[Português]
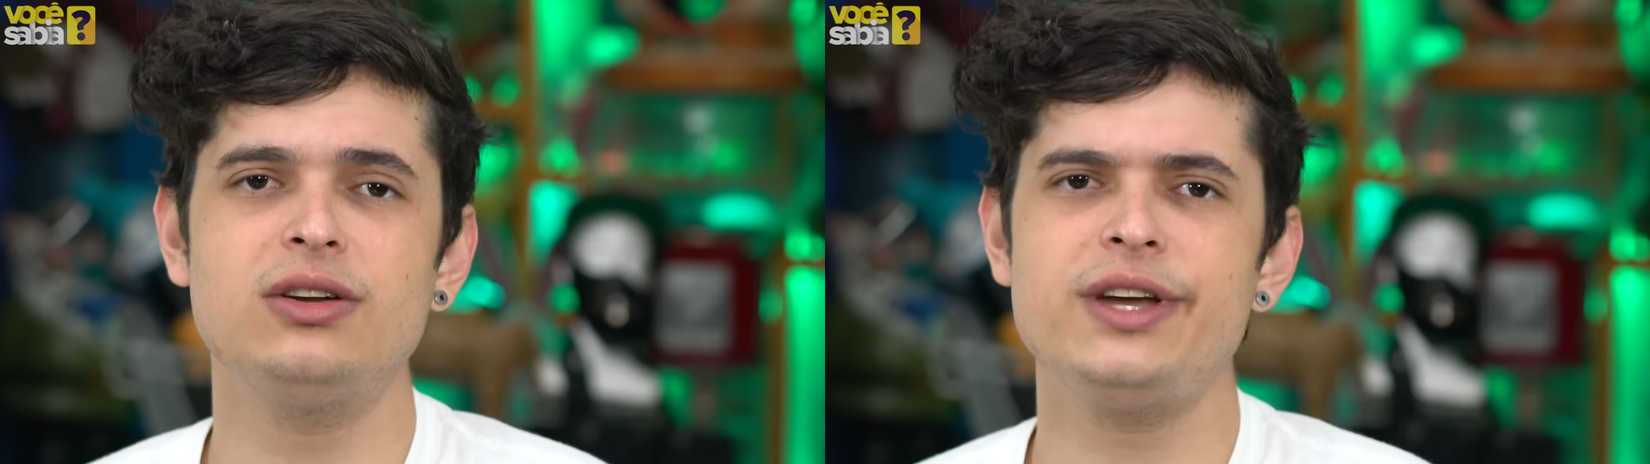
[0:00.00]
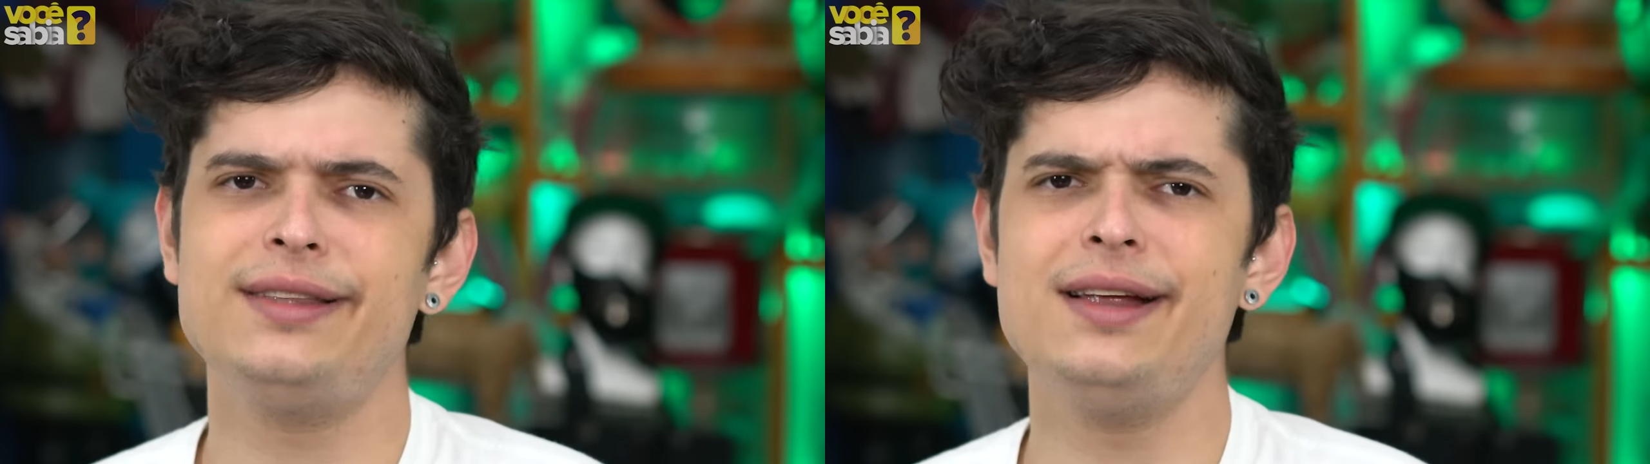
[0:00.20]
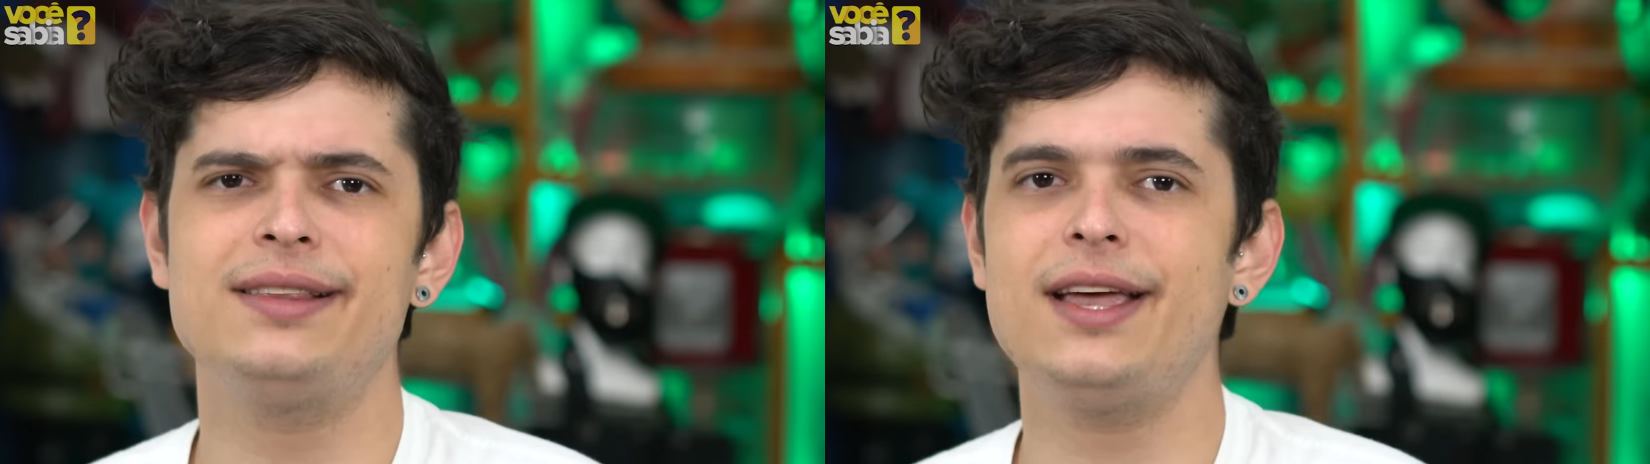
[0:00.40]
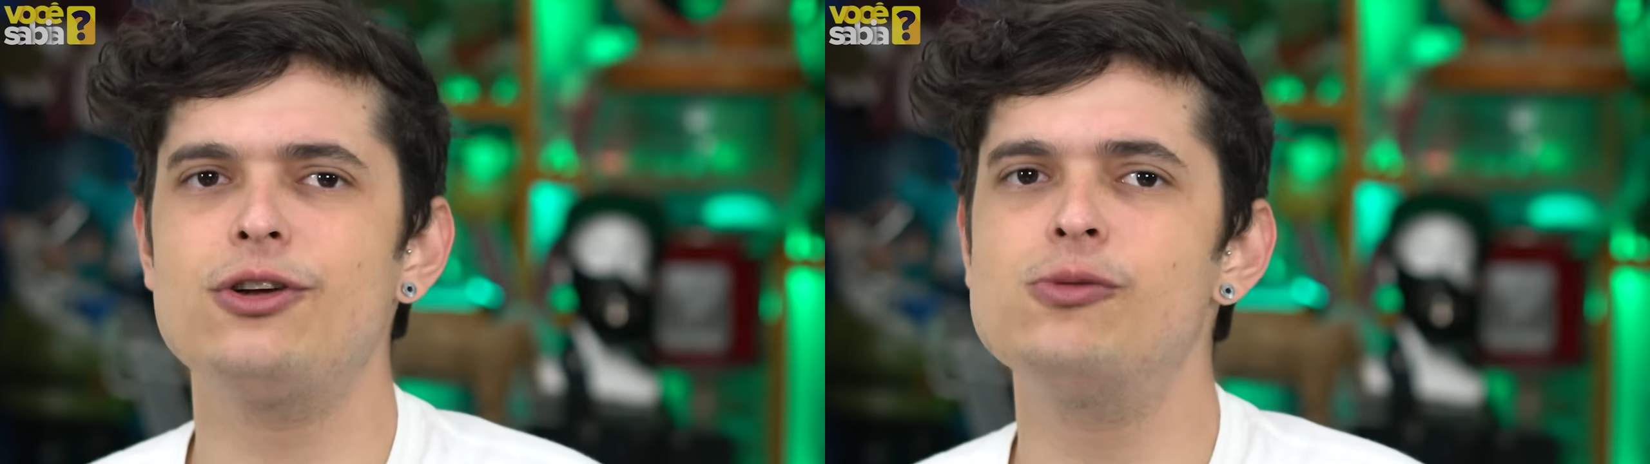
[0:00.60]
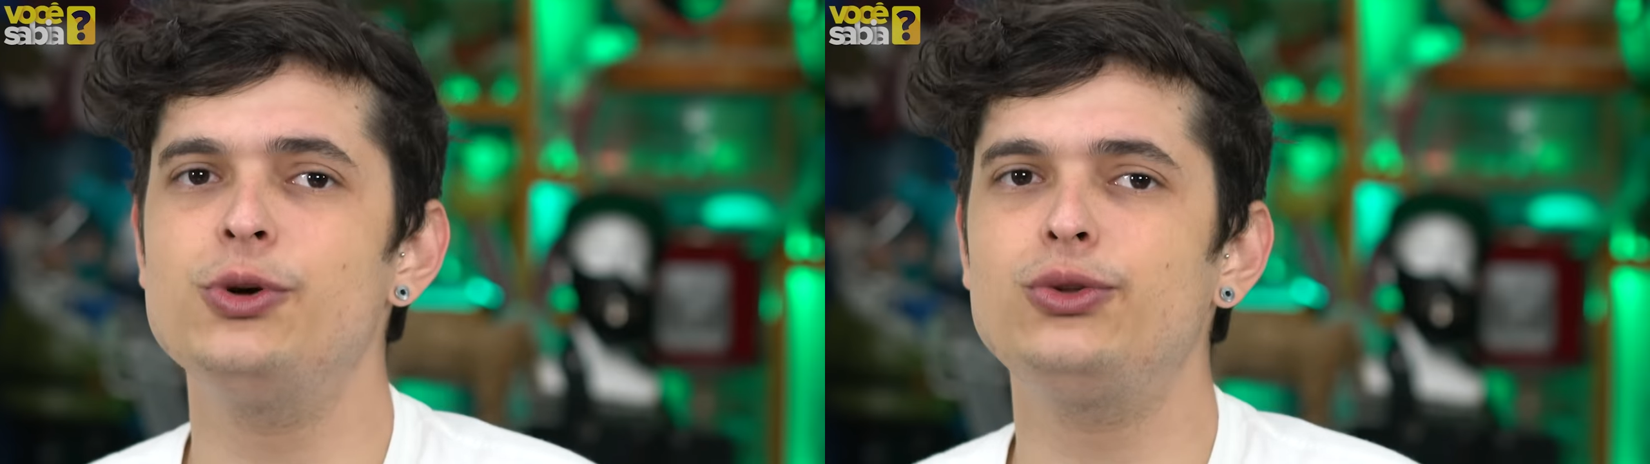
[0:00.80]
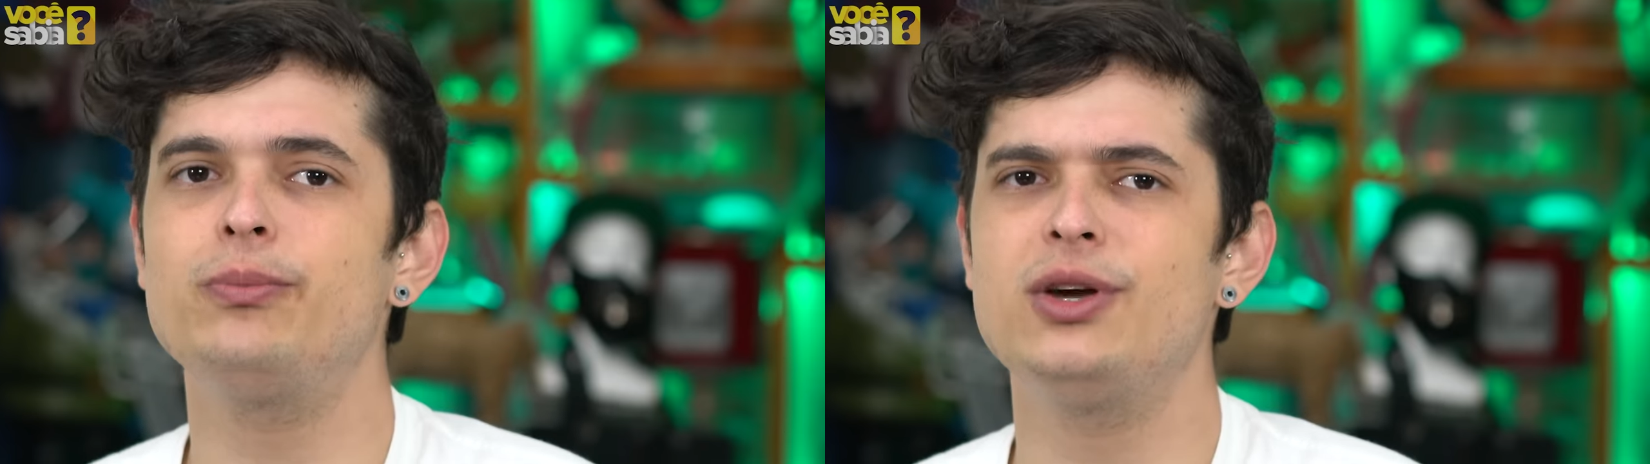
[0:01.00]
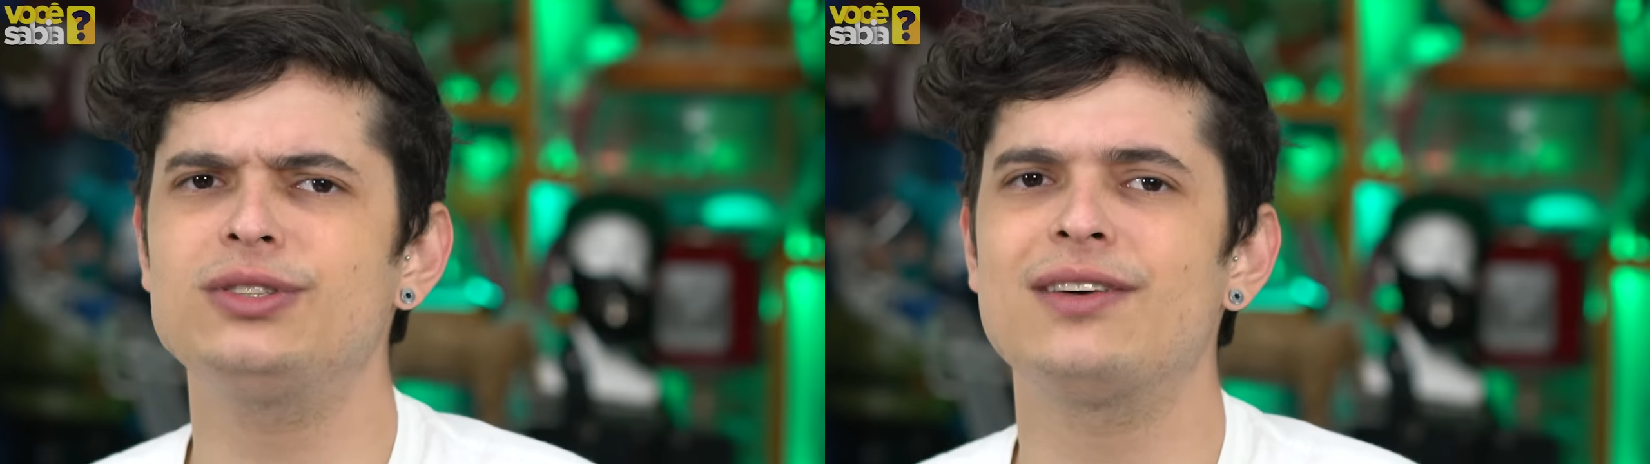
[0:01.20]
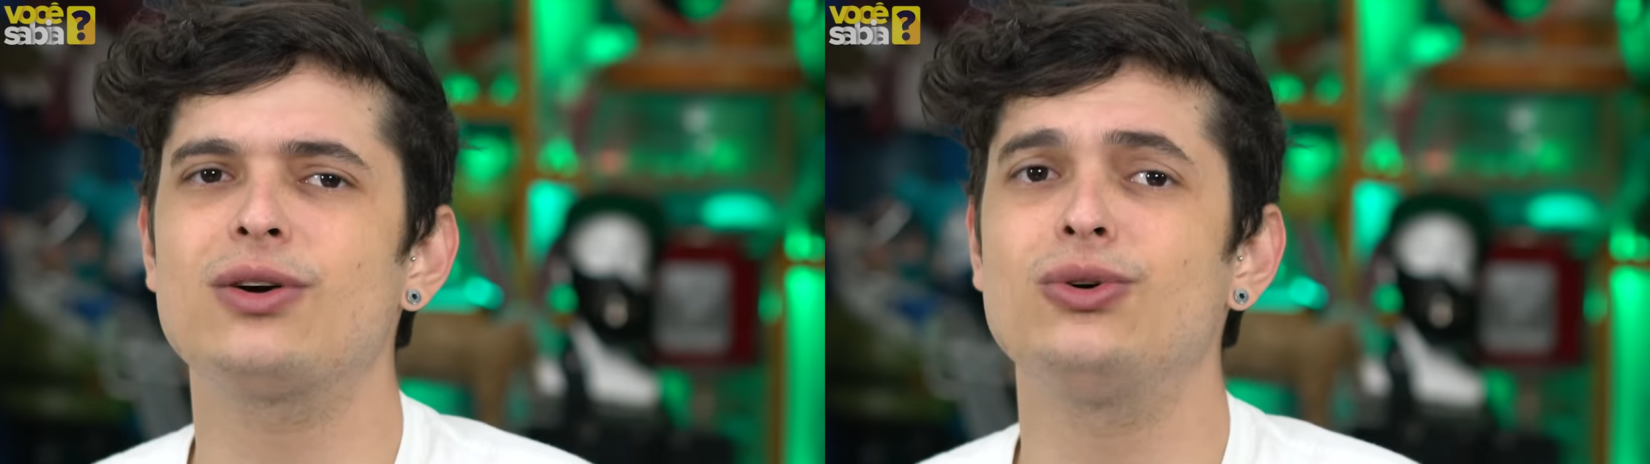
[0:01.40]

não entenderam muito bem o que estava